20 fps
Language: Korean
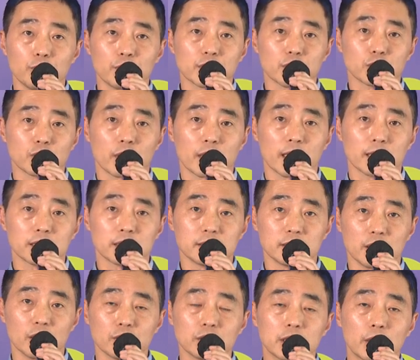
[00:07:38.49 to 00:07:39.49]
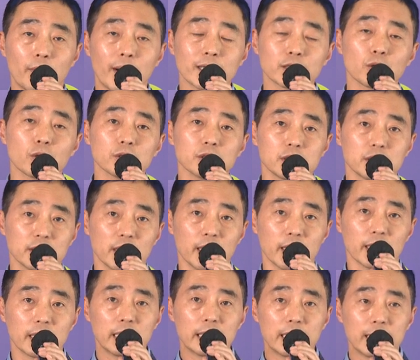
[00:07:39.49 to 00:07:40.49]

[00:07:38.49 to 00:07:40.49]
위해서 저희가 현재 화성시에